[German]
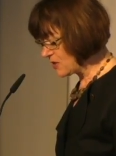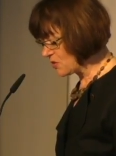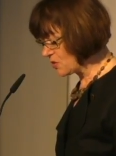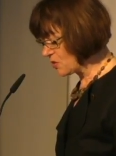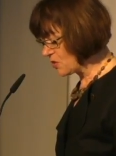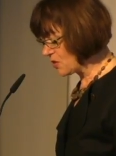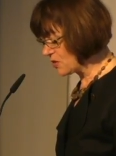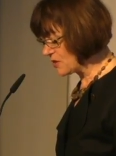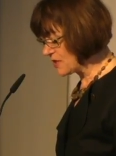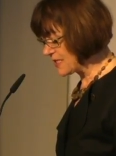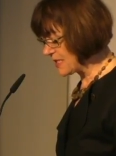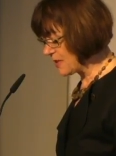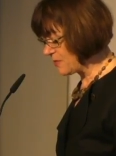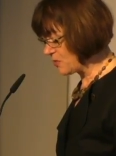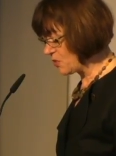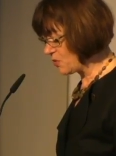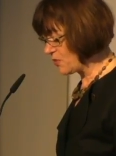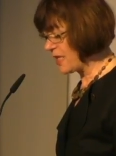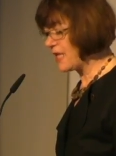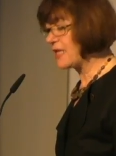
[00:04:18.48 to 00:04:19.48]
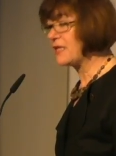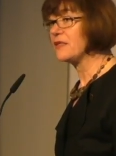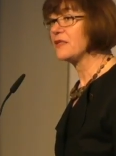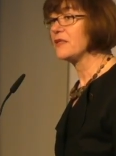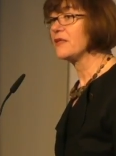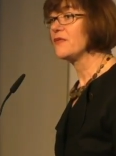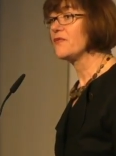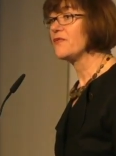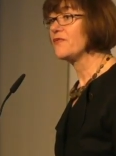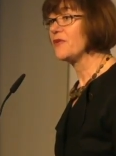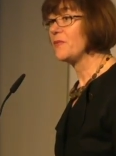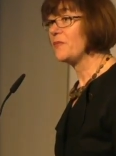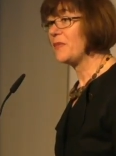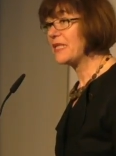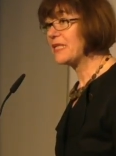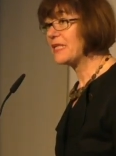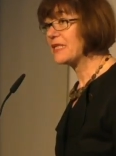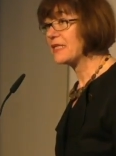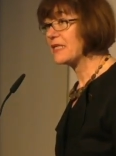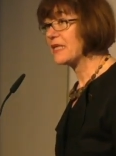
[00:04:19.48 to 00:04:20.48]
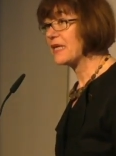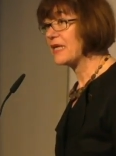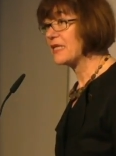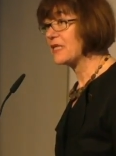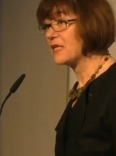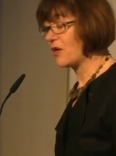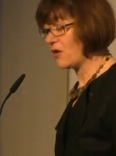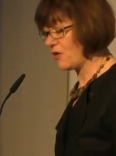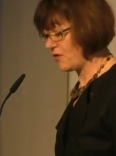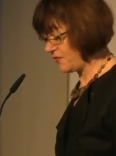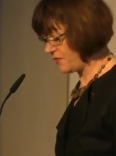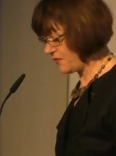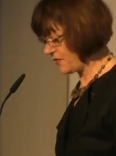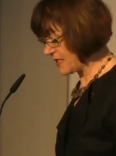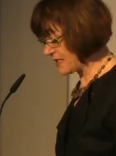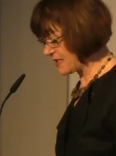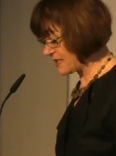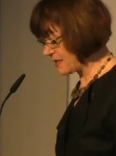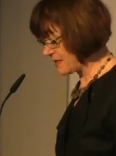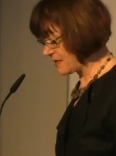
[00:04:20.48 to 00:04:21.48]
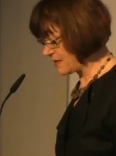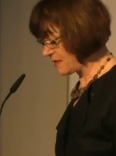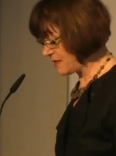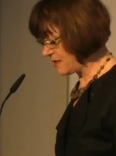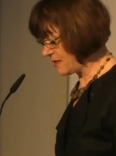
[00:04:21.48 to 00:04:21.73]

und konzeptuellen Vermitteltheit auffassen,